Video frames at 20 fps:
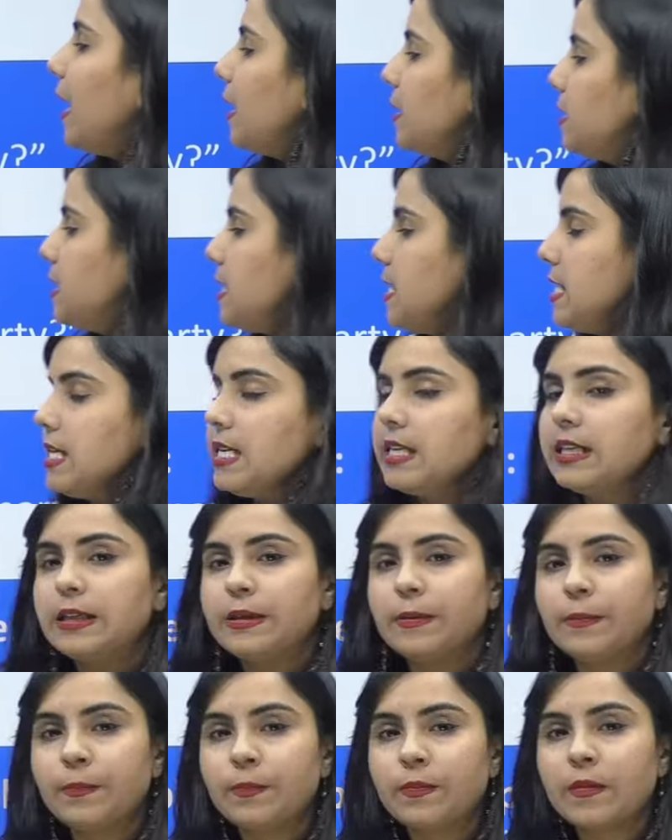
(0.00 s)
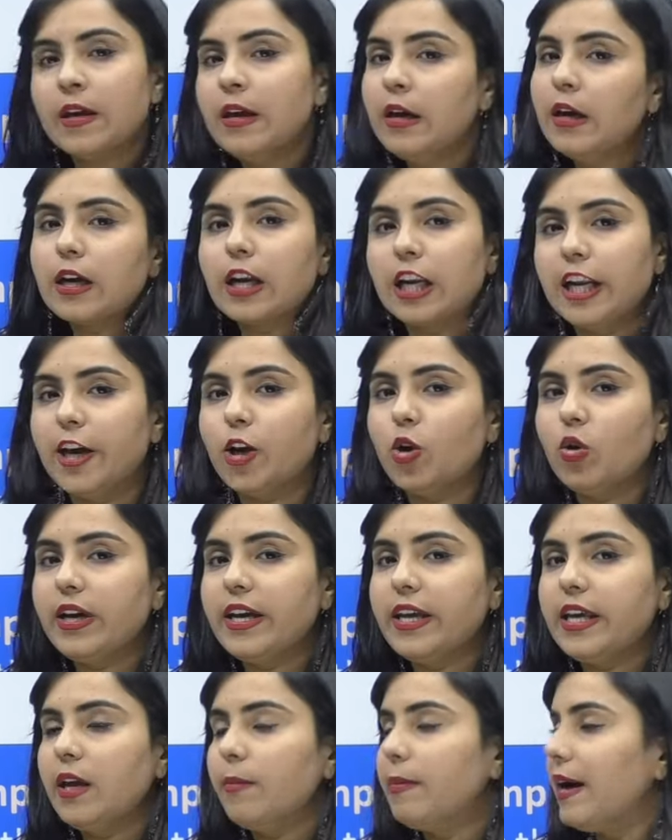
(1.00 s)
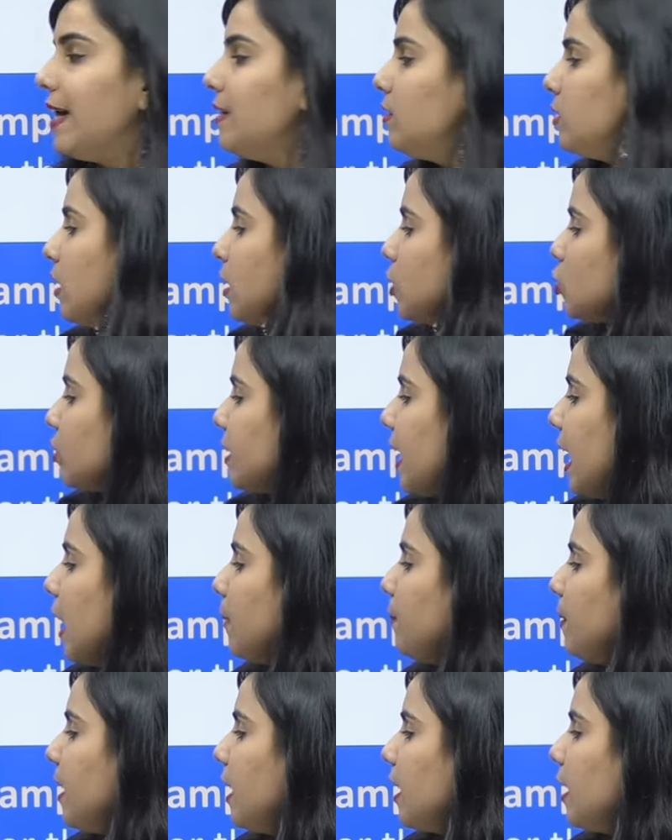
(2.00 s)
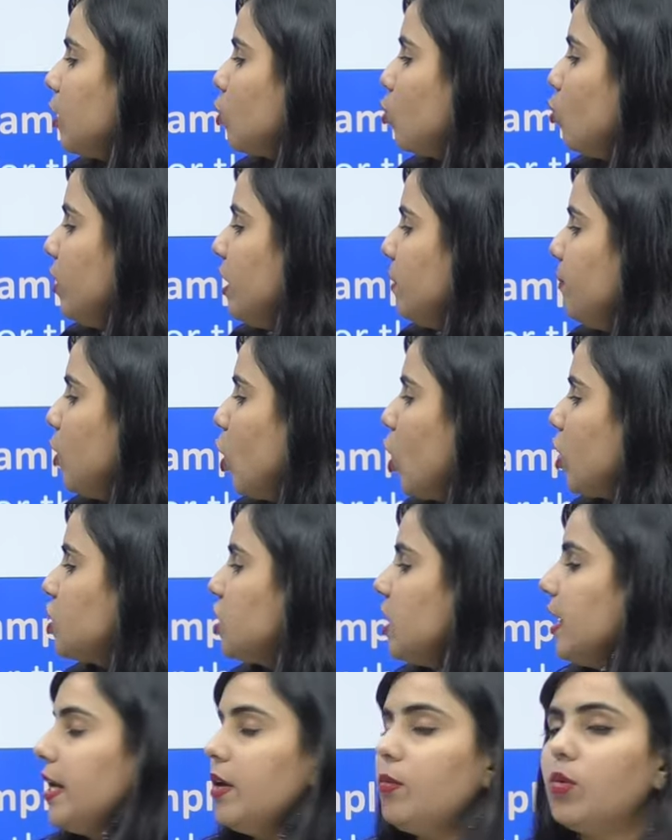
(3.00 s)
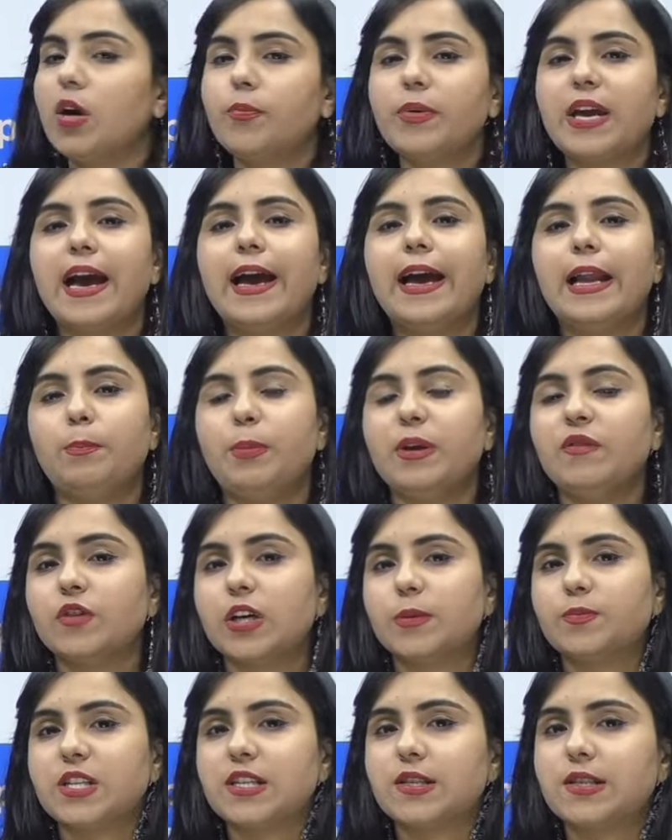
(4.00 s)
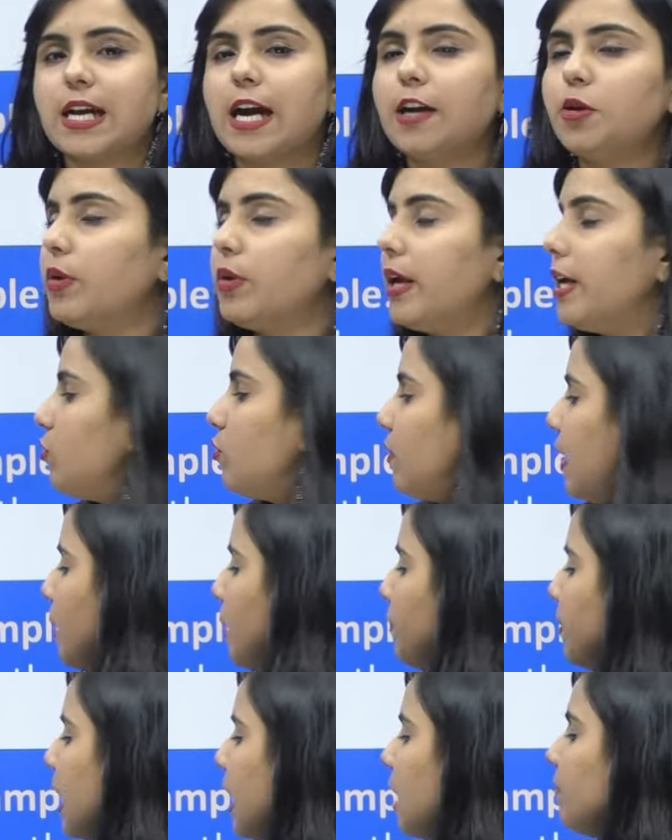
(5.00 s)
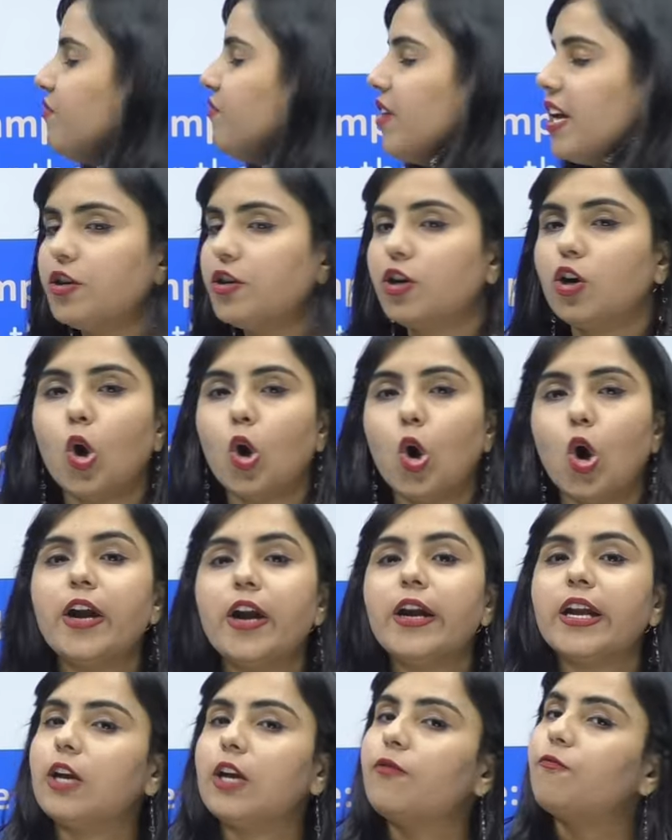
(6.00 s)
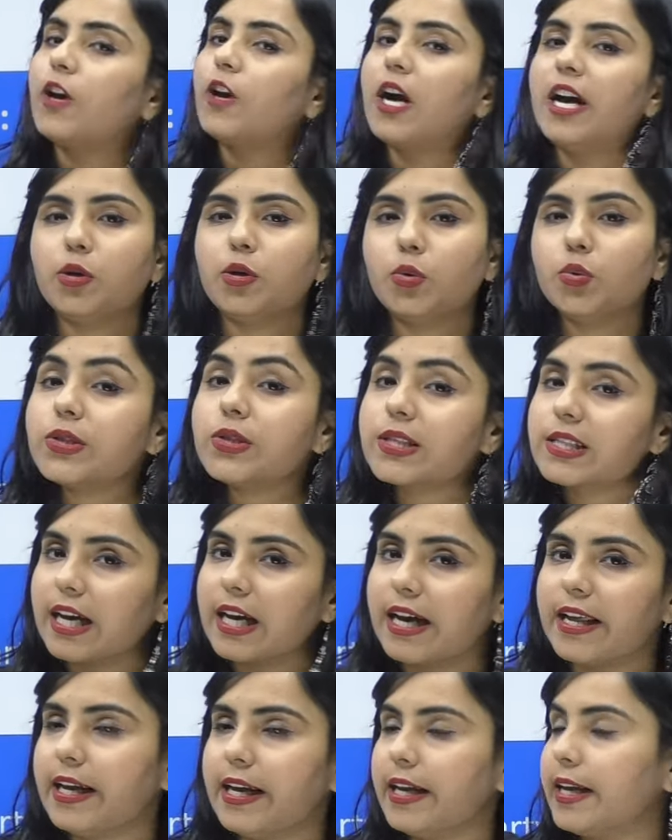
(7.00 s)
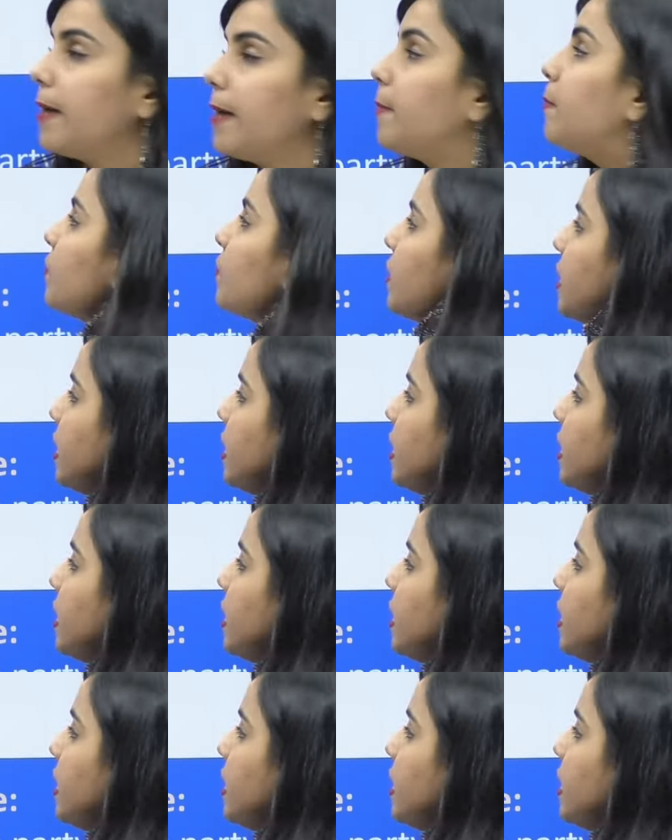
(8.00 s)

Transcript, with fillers: पार्टी क्लियर हो गई ये बात तो यहाँ पर अगर कोई भी ऑक्जिलरी वर्ब या हेल्पिंग वर्ब से स्टार्ट हो रहा है तो वहां पर आप वेदर और इफ का यूज करेंगे